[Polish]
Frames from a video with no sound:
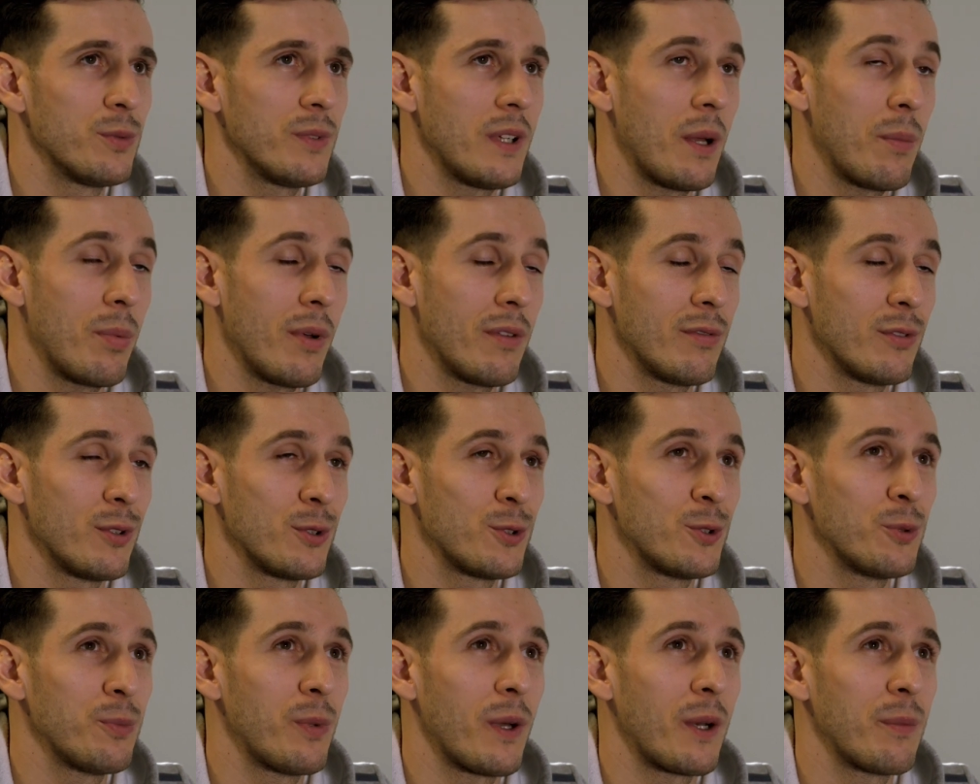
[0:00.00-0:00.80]
Na pewno
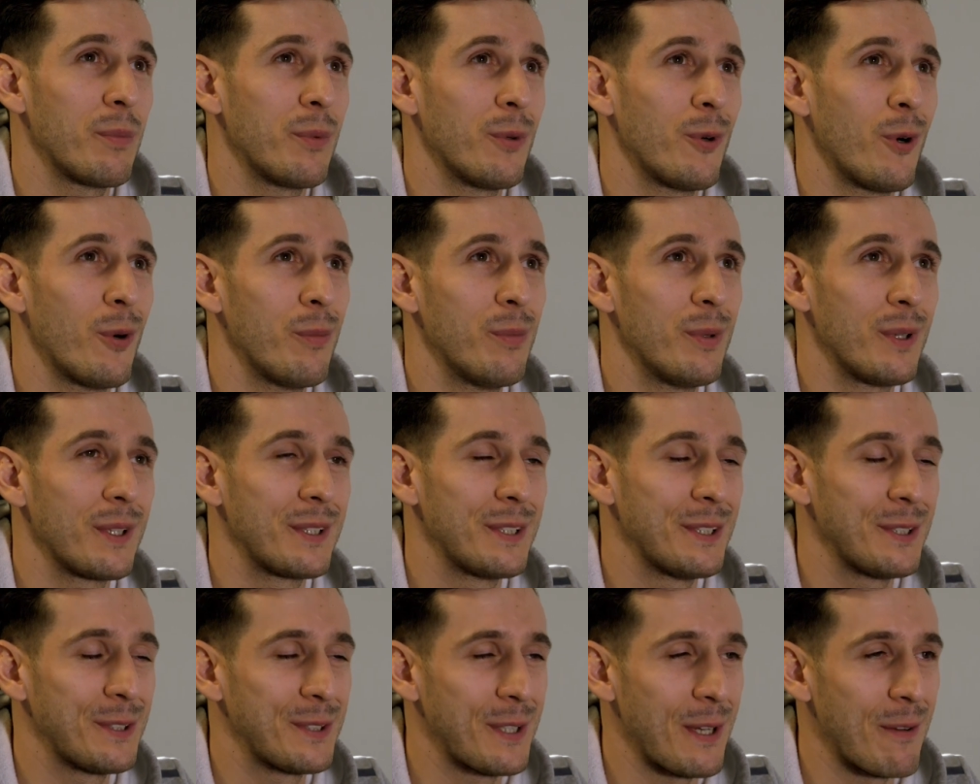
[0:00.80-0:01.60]
super byłoby
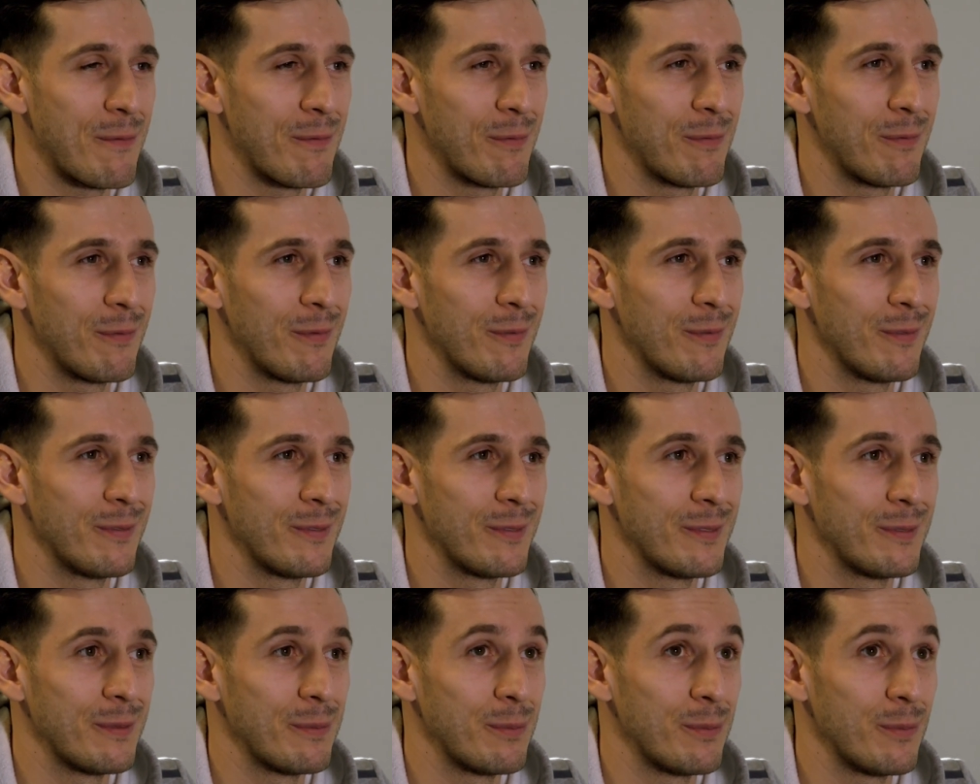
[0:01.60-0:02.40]
gdzieś tam
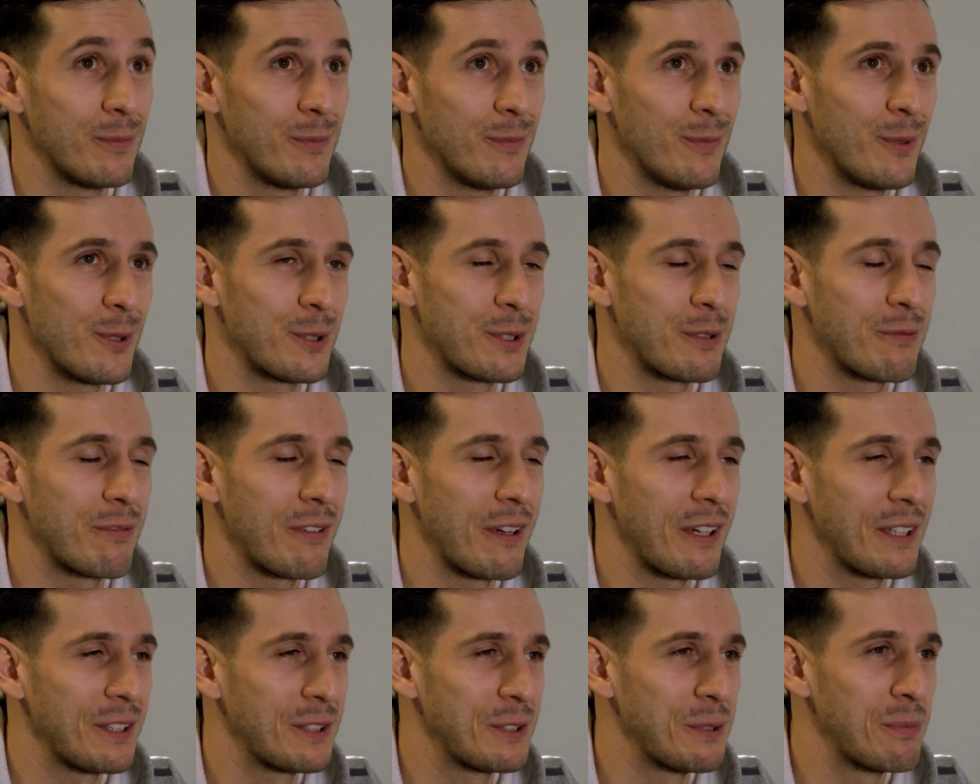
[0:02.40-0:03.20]
może
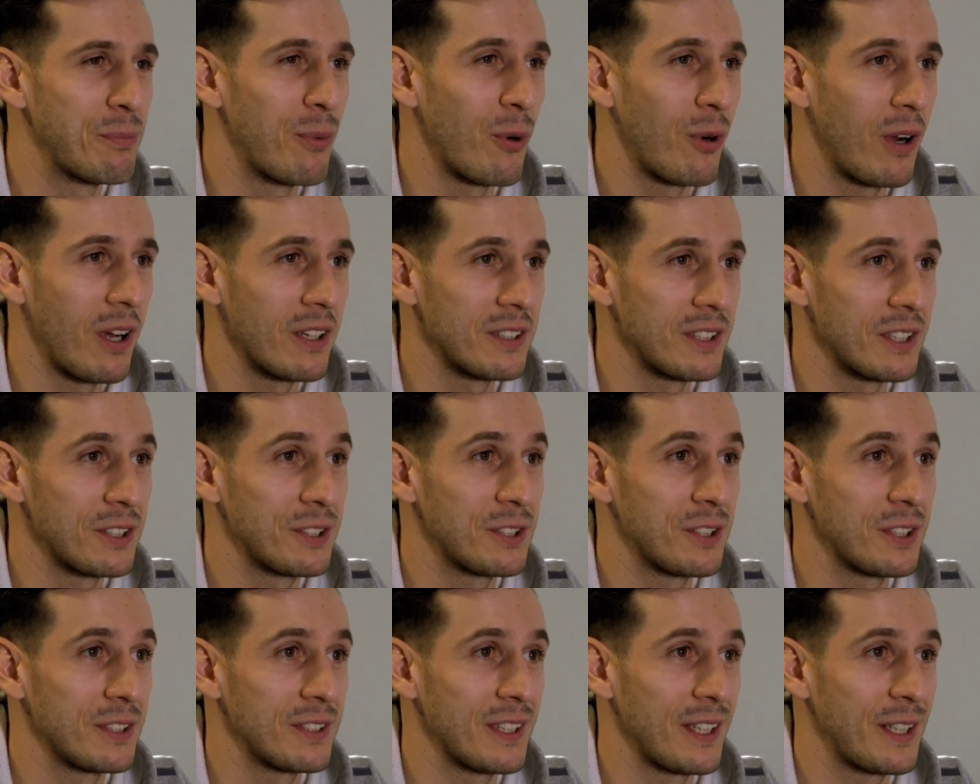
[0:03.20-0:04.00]
wejść, pokazać
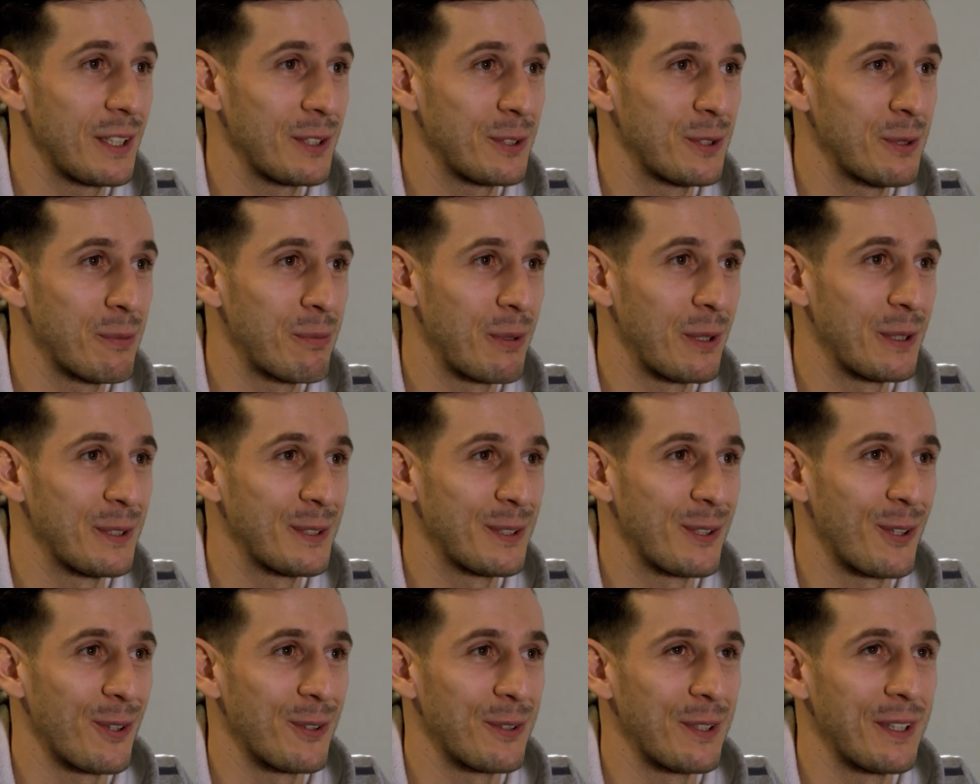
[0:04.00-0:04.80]
się z jakiejś dobrej
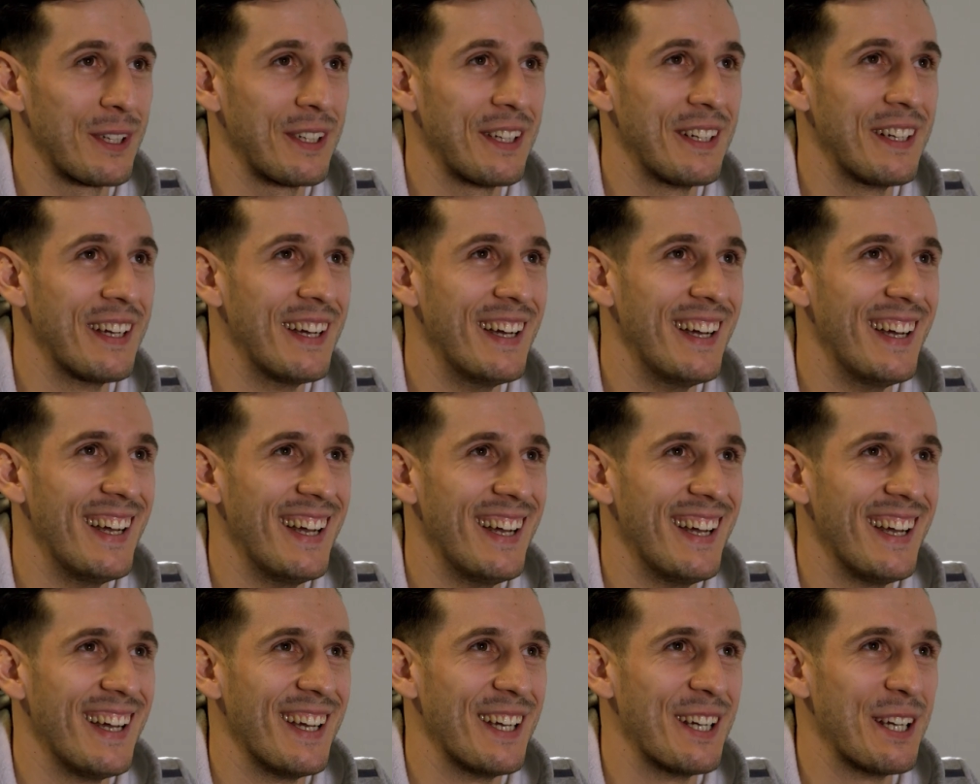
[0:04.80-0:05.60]
strony i
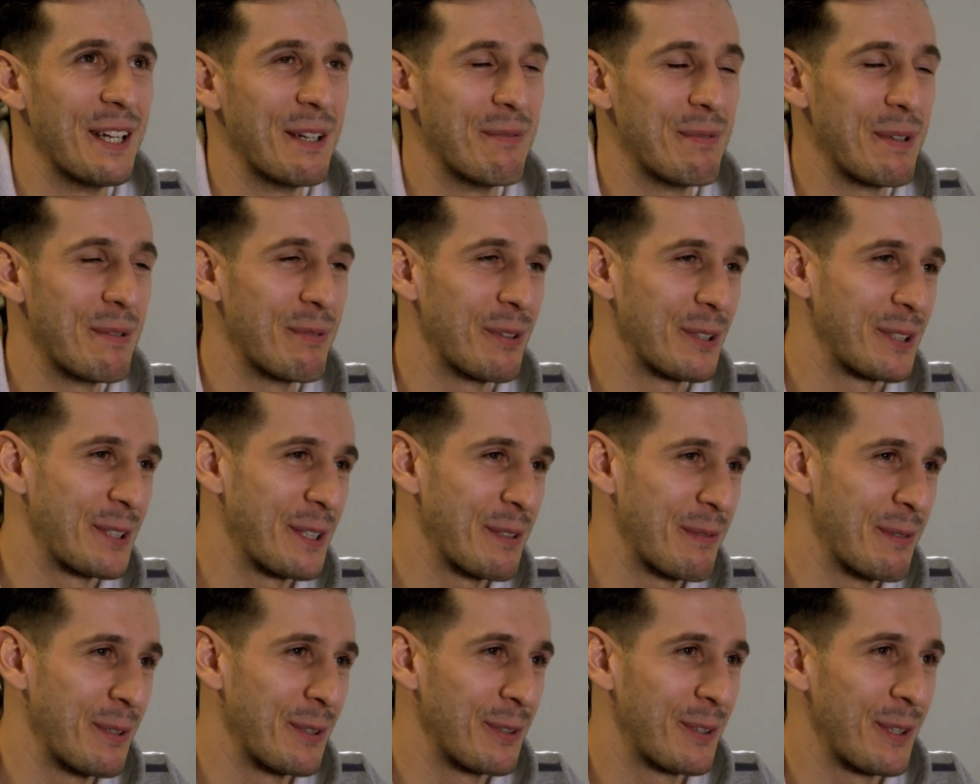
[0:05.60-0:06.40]
e, mimo,
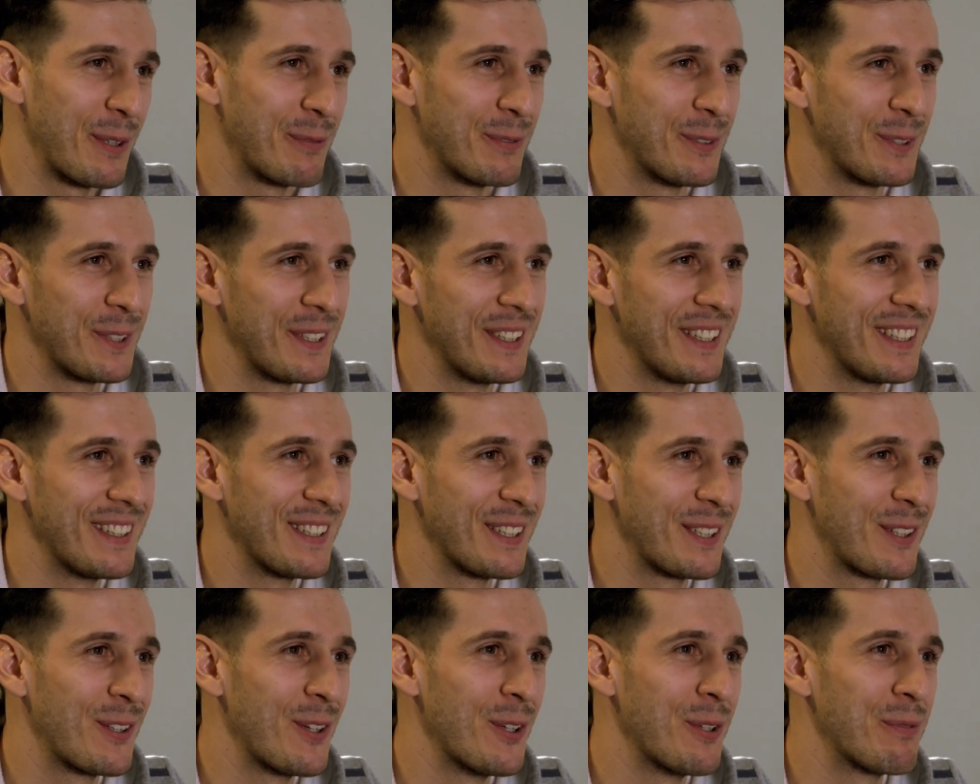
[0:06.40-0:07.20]
że był to
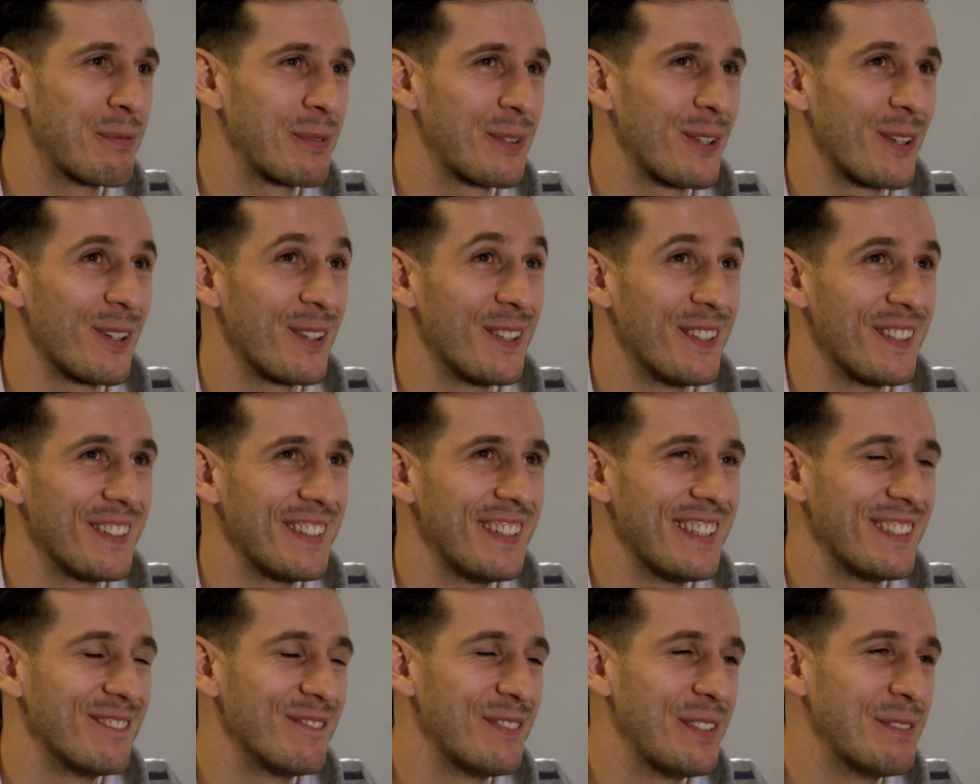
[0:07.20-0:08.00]
mój klub, to
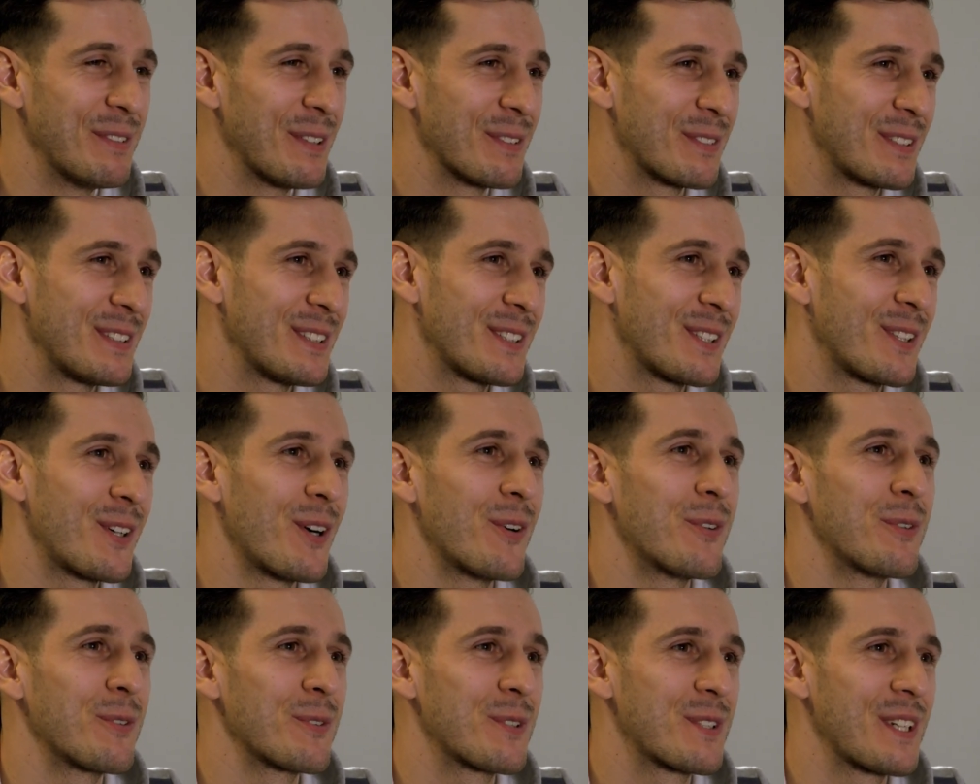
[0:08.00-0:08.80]
mimo
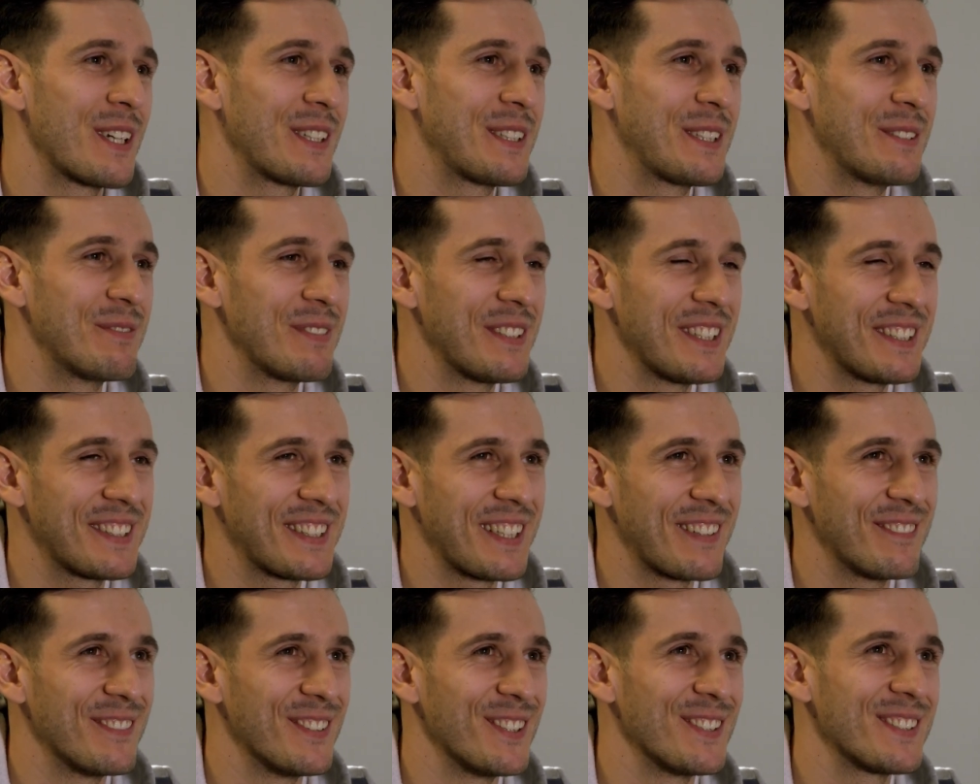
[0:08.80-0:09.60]
wszystko utrzeć im gdzieś
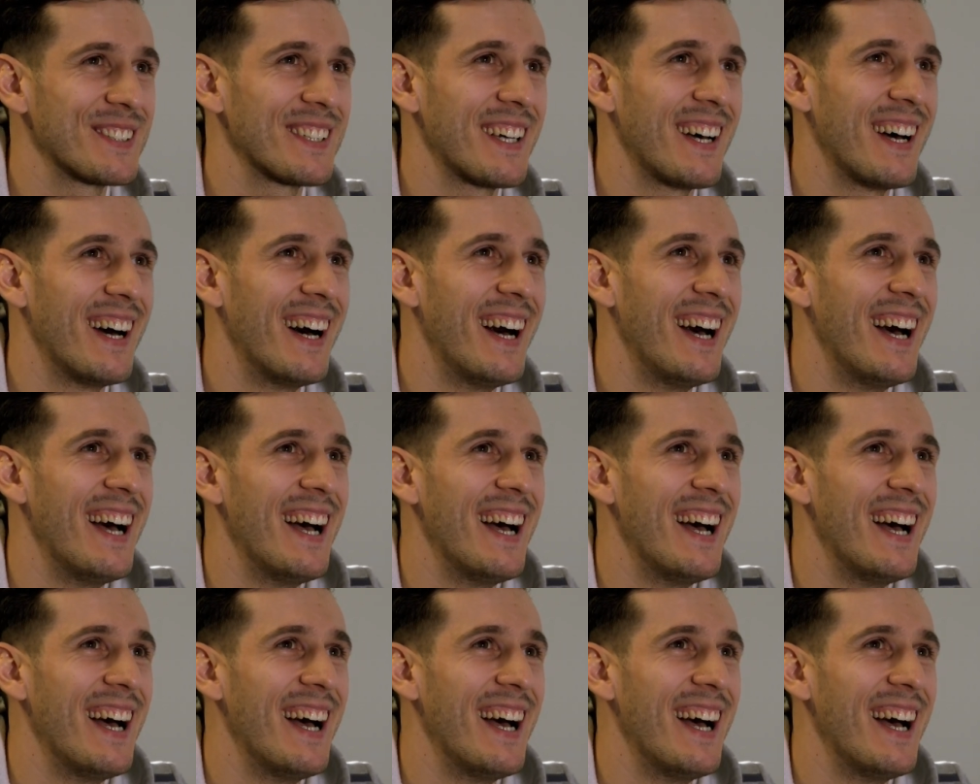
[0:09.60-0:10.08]
tam nosa,